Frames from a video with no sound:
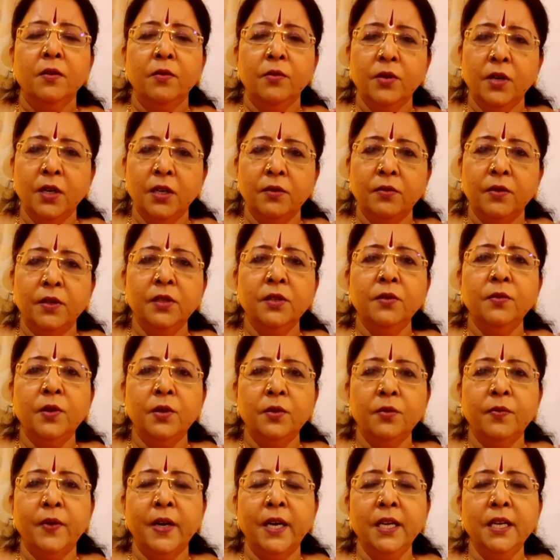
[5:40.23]
உங்களுக்கு வந்து
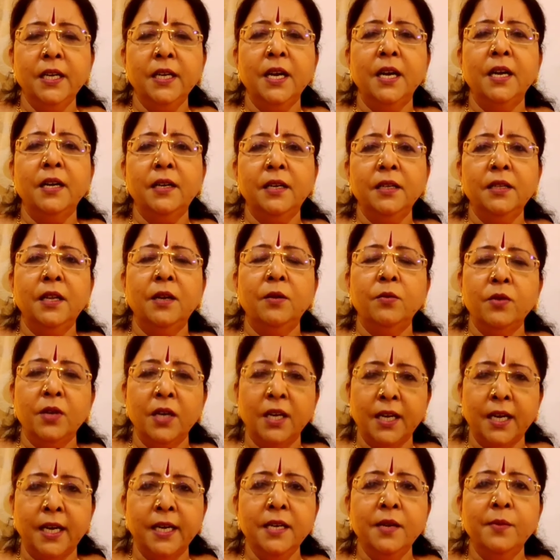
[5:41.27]
ஒரு வழிகாட்டுதல்
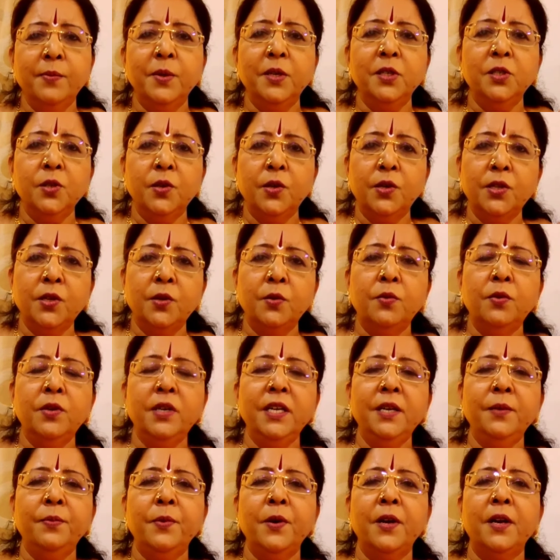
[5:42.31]
உங்களை கையை பிடிச்சி ஒருத்தர்
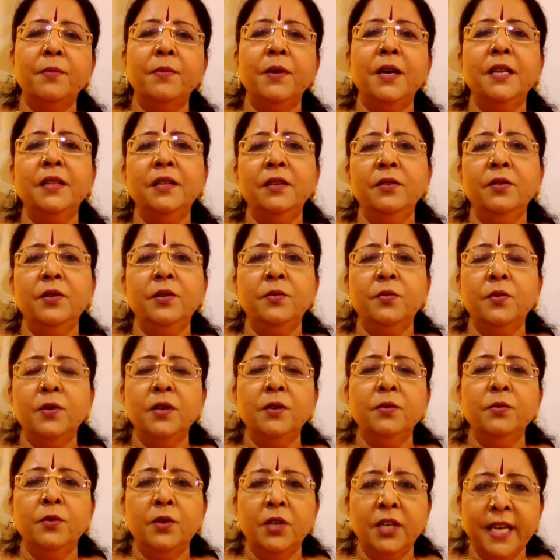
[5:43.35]
கூட்டிகிட்டு போகிற மாதிரி ஒரு
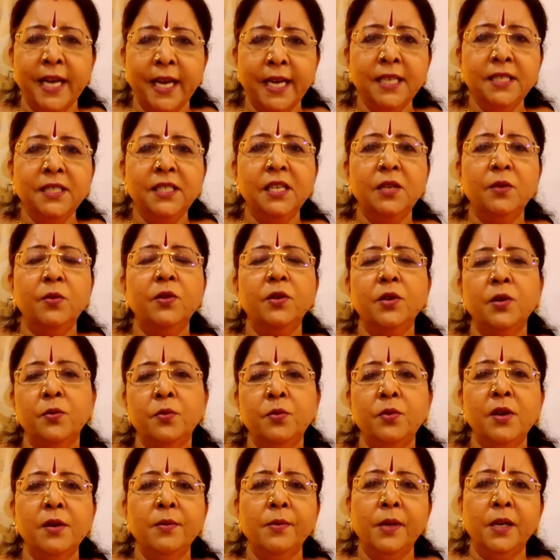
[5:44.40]
உணவு ஒரு ஏஞ்சல் உங்கள்
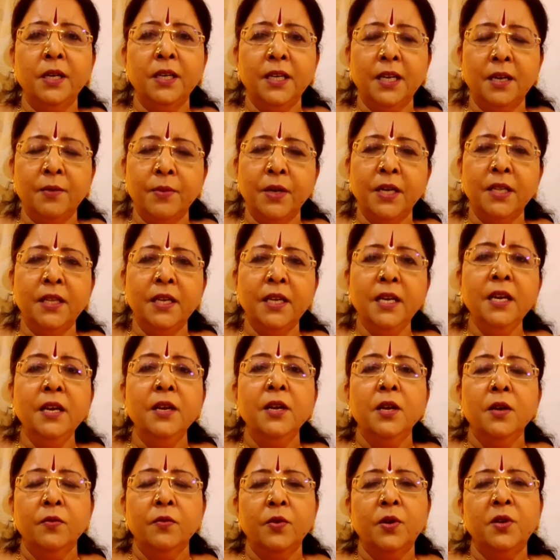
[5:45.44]
கூட இருக்கிற மாதிரி
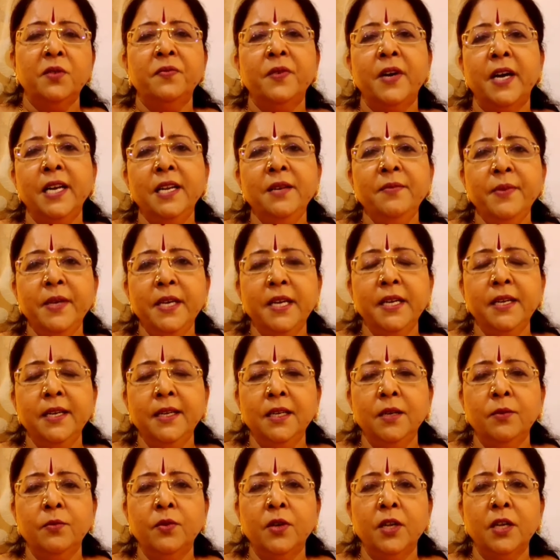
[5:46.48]
ஒரு வலிமையை
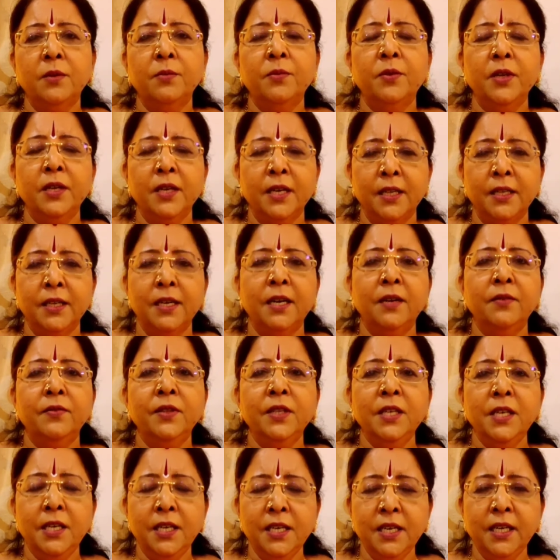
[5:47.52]
நீங்கள் உணர முடியும் அதனால்
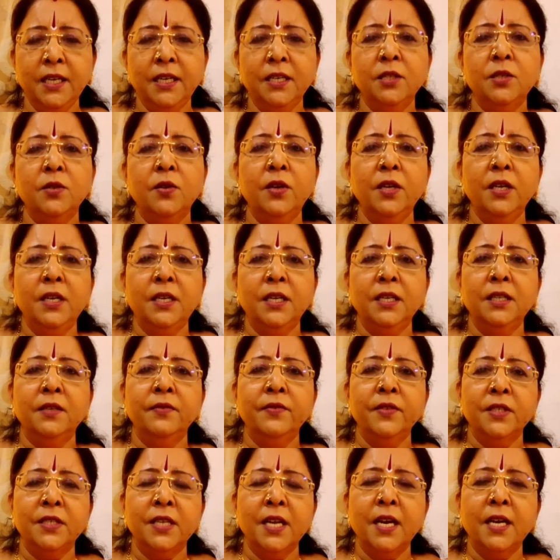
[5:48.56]
வந்து இன்னைக்கு சொல்லியிருக்க
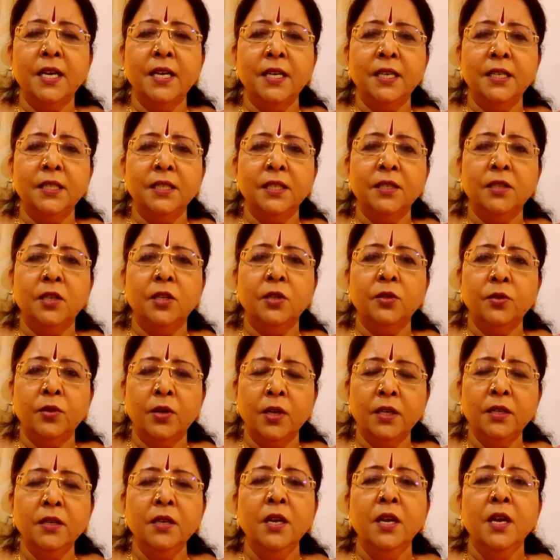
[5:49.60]
இந்த விசாக
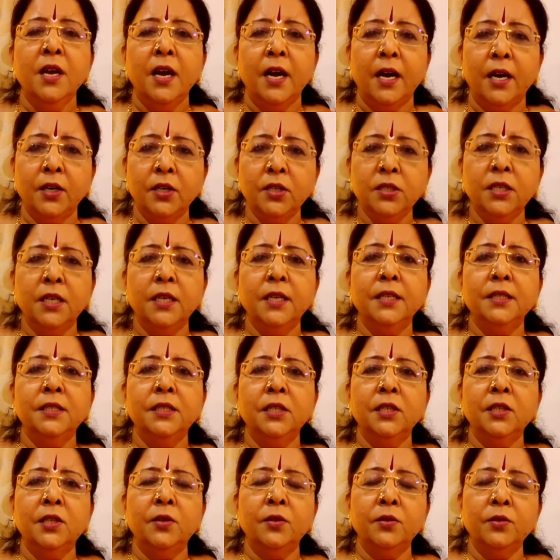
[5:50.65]
நட்சத்திரத்துடன் அனுஷ
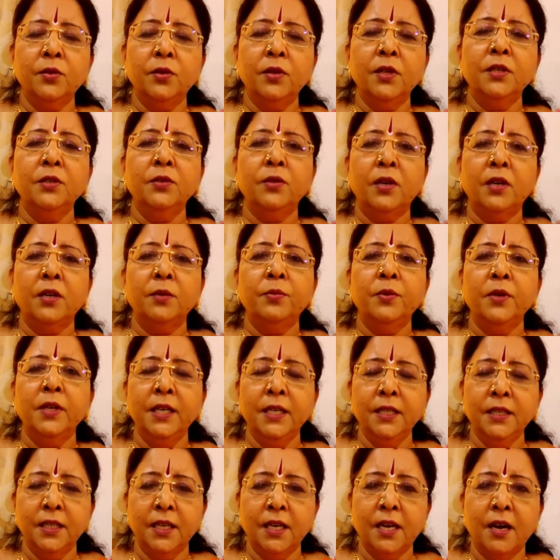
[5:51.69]
நட்சத்திரத்துடன்
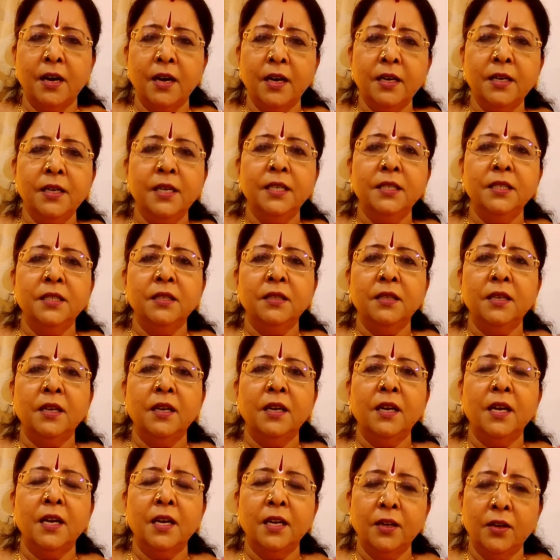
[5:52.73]
தொடர்புடைய இந்த ஆறு
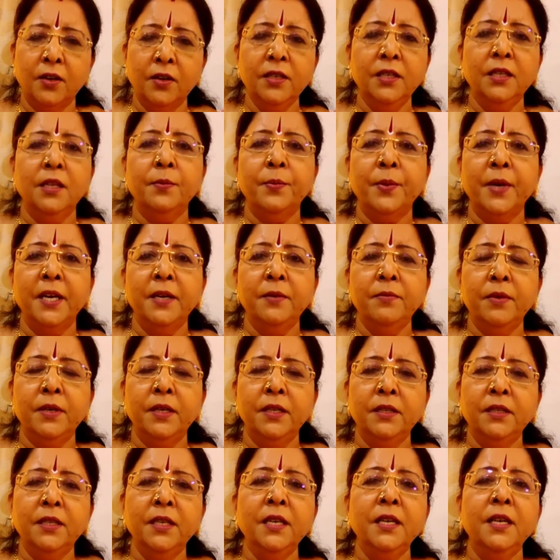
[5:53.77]
நட்சத்திரக்காரர்களும் இதை
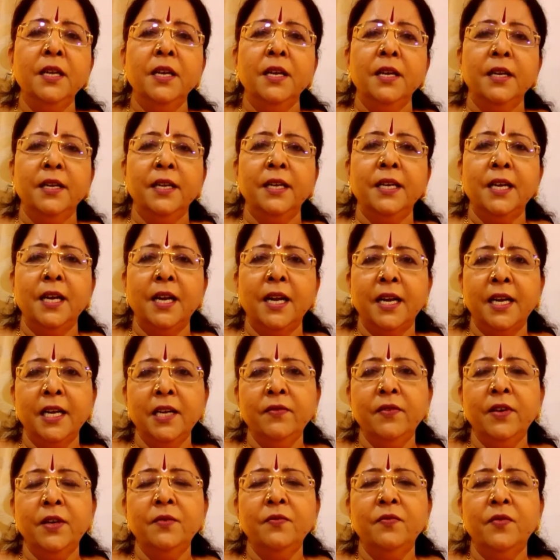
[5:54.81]
பயன்படுத்தி நீங்கள்
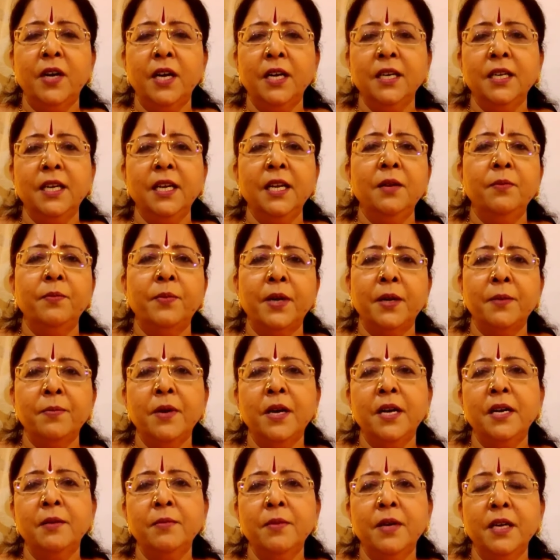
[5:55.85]
அனைவரும் வாழ்க்கையில்
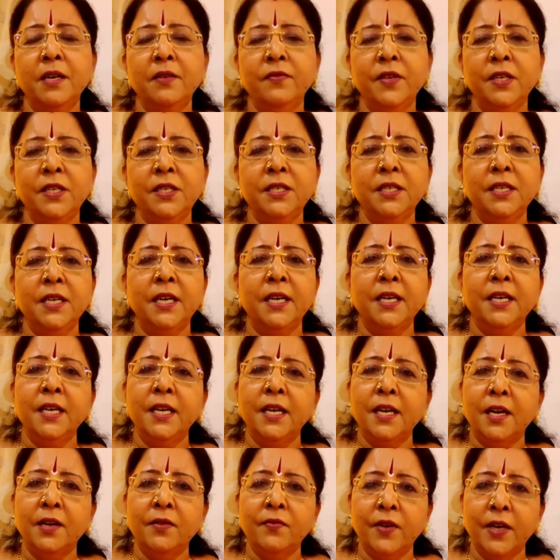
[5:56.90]
பிரம்மாண்டமான வெற்றி அடைய
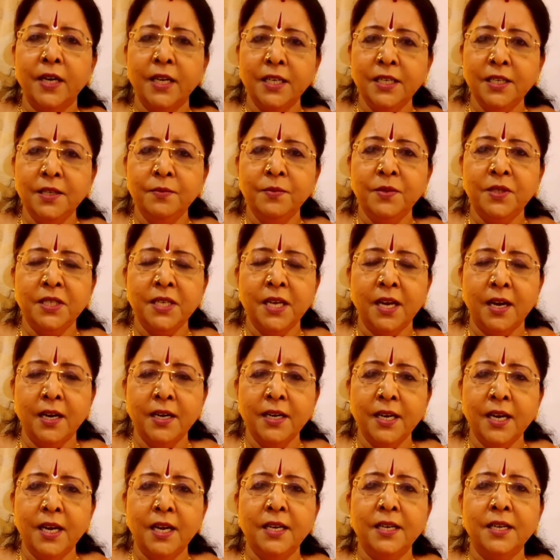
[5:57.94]
நான் வணங்கும் ஸ்ரீ
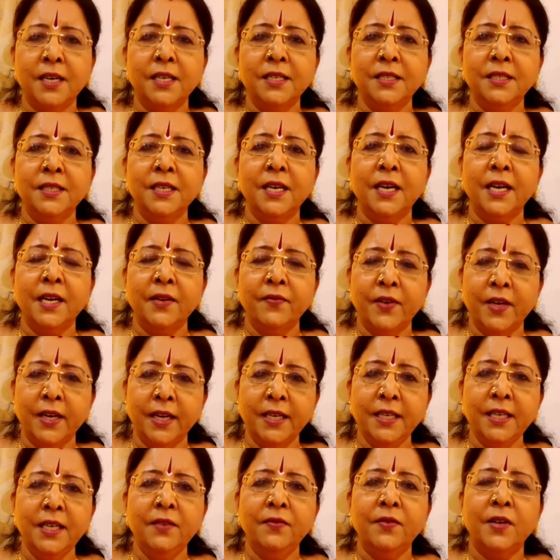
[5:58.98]
ஆண்டாள் நாச்சியாரை
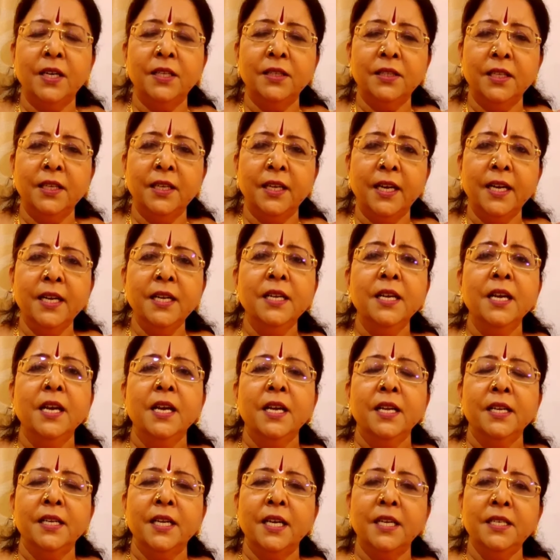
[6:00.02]
வணங்கி வாழ்த்துகிறேன்
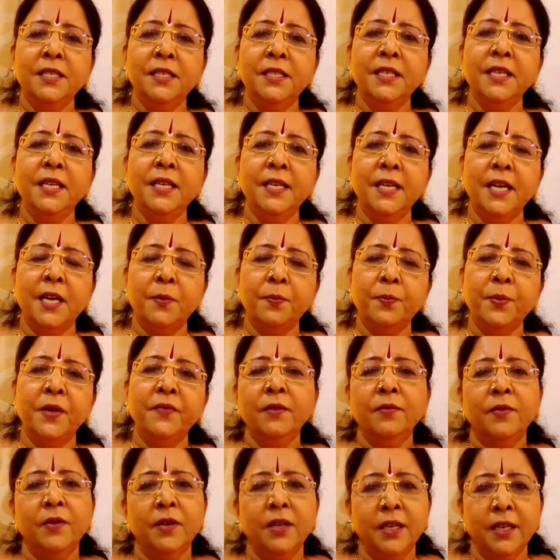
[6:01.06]
நன்றி
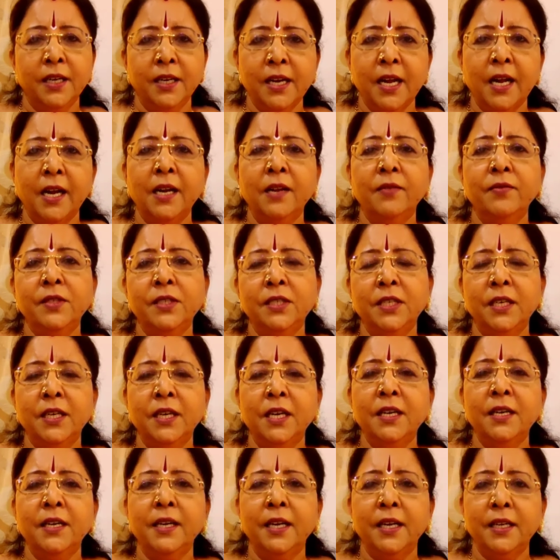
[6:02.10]
நற்பவி நல்ல
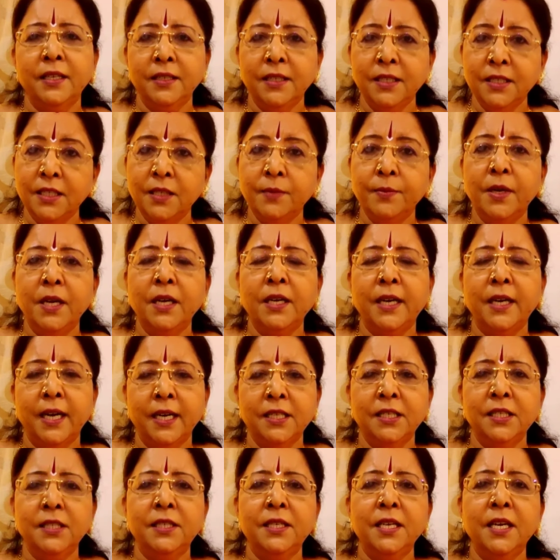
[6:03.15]
விஷயங்கள் நிச்சயமா
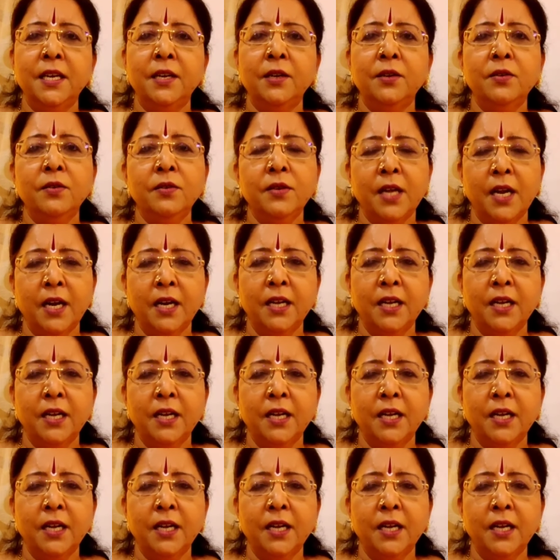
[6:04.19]
கிடைச்சிட்டே இருக்கும்